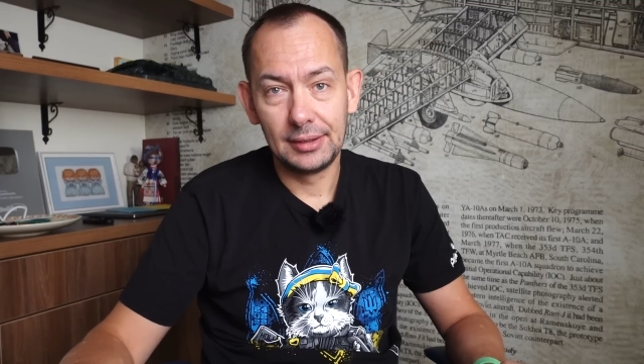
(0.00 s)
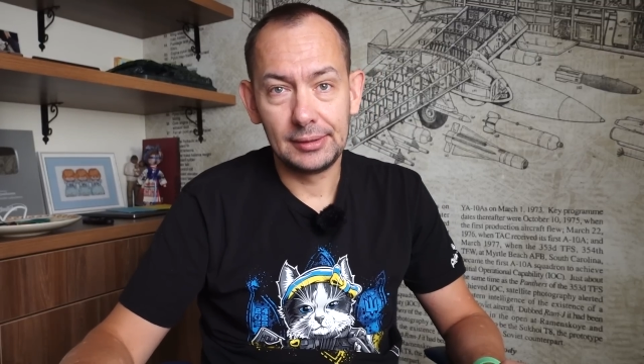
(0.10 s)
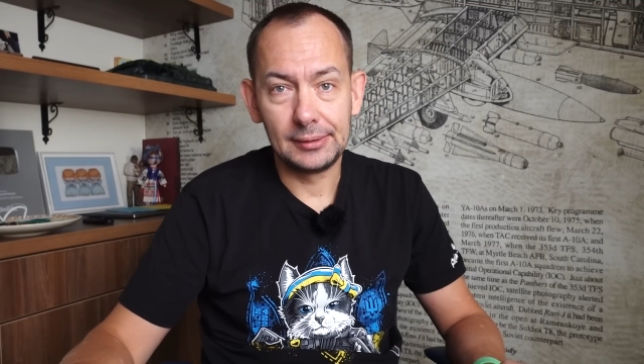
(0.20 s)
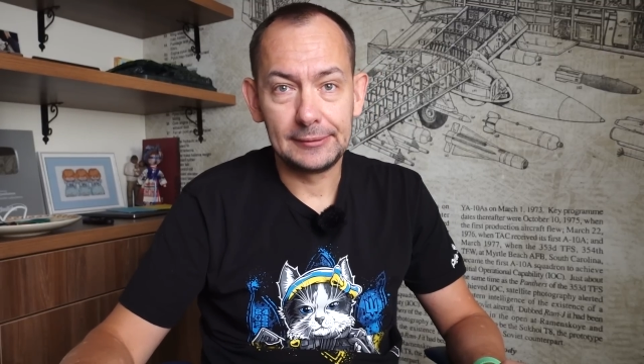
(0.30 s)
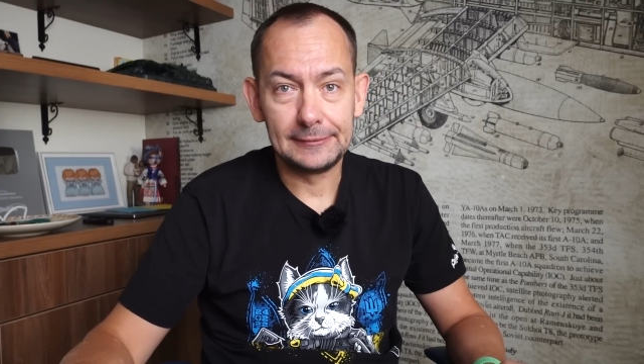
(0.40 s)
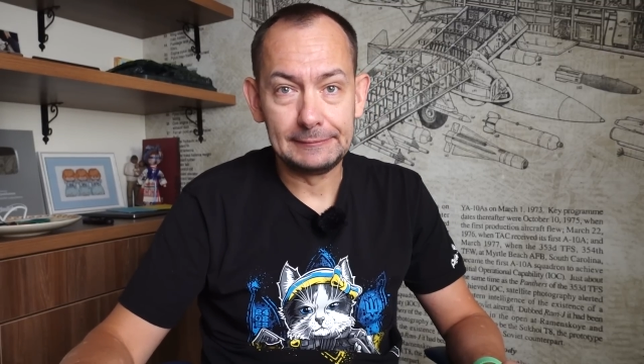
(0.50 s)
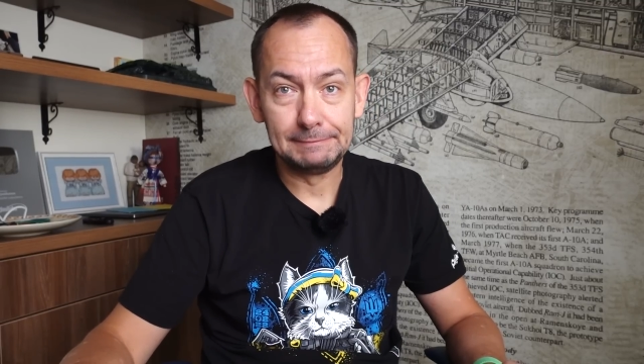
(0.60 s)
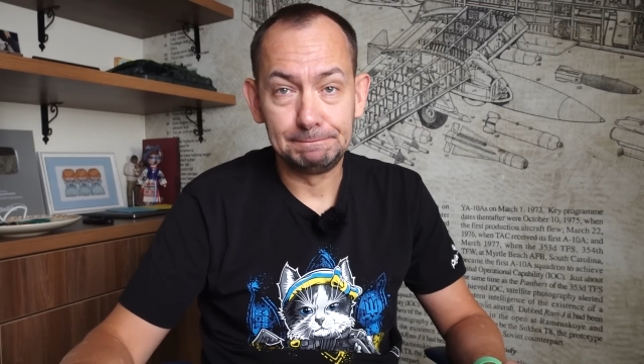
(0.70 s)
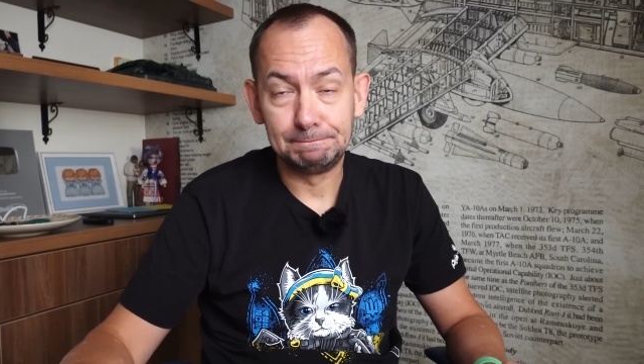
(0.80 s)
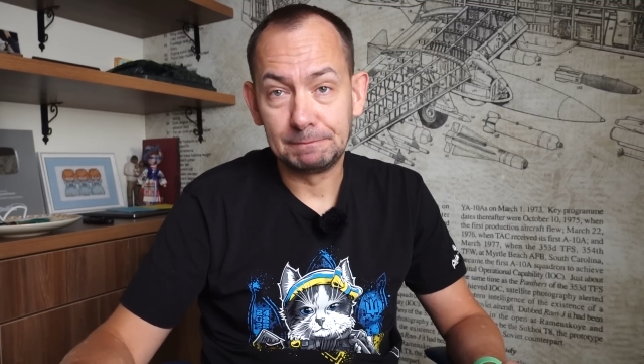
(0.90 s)
а,
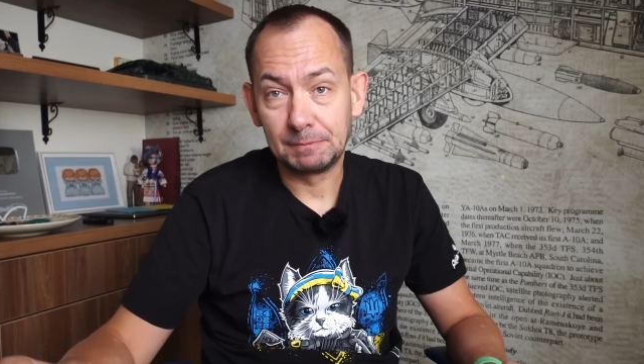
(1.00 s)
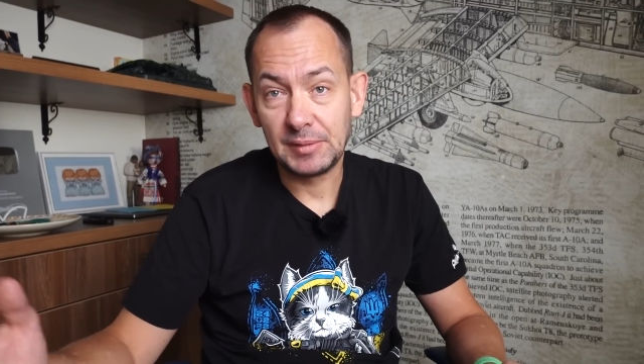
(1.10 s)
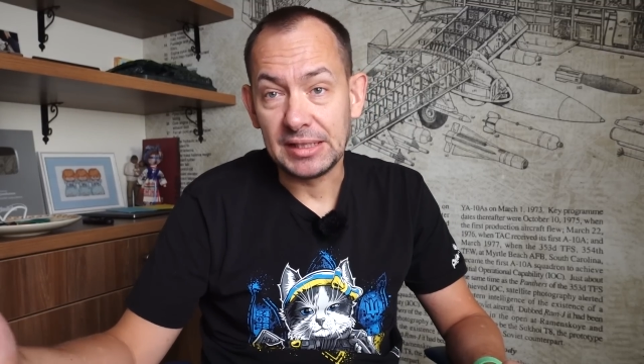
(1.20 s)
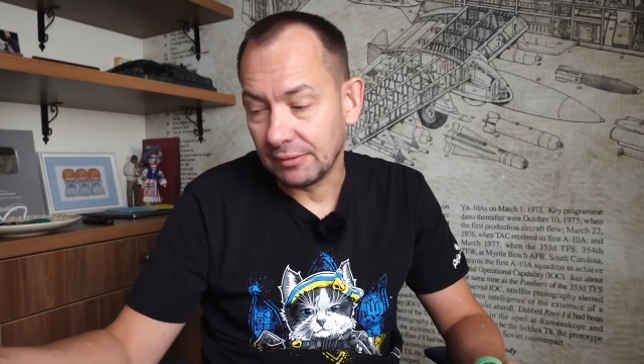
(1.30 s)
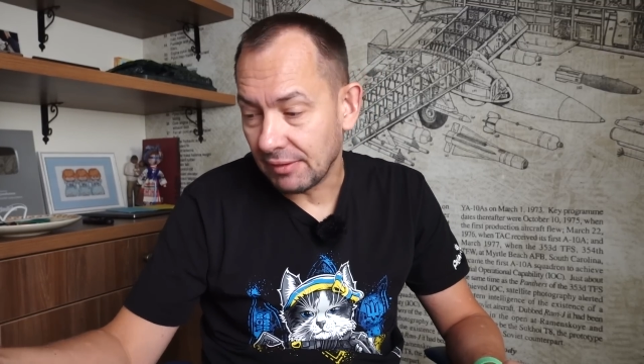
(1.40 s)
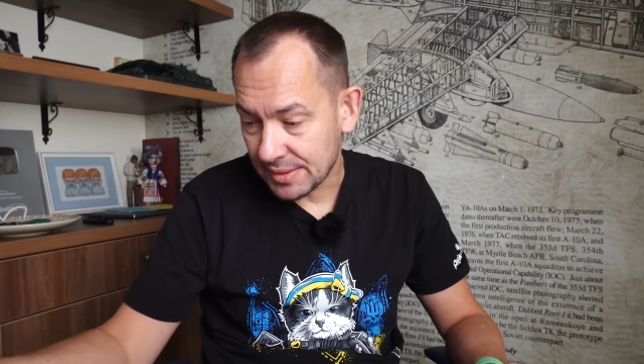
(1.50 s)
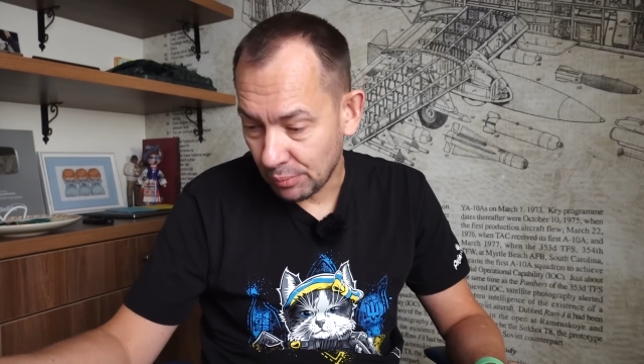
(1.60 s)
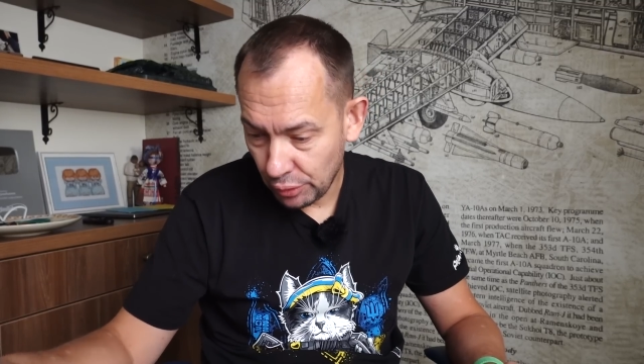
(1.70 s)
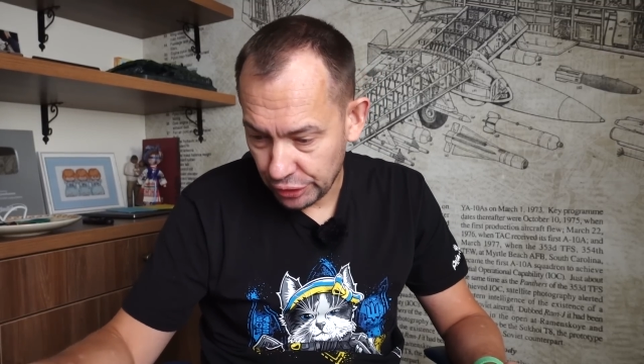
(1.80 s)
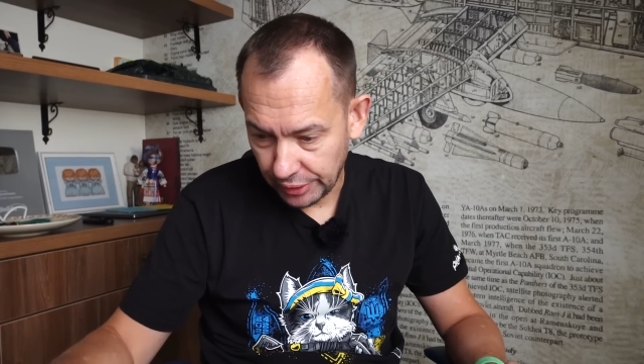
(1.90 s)
нет,
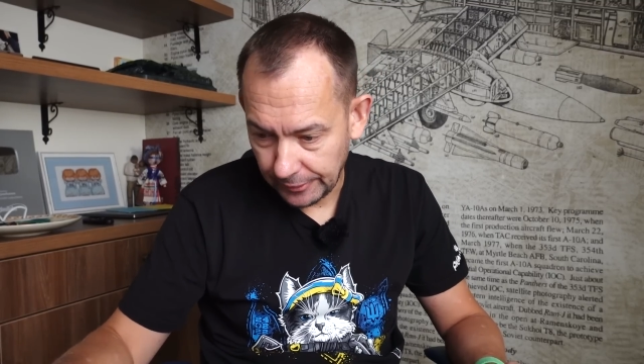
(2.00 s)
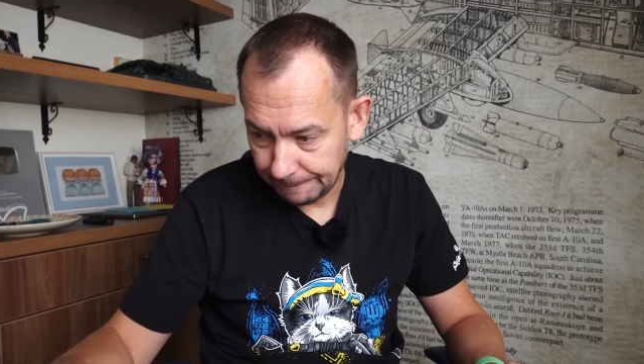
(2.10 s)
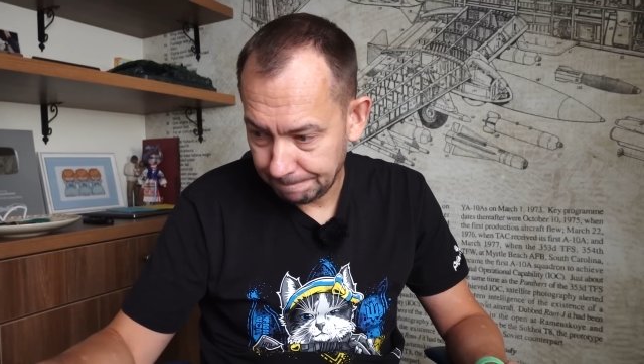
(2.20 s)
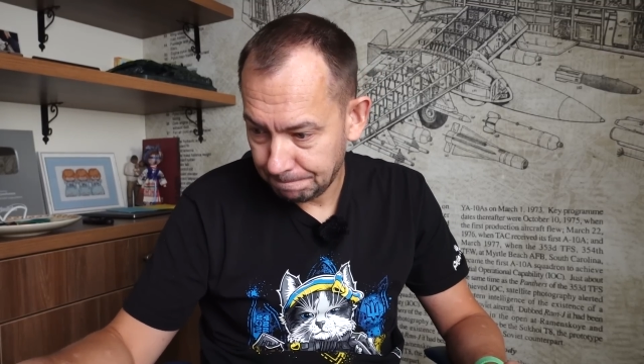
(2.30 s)
возможно,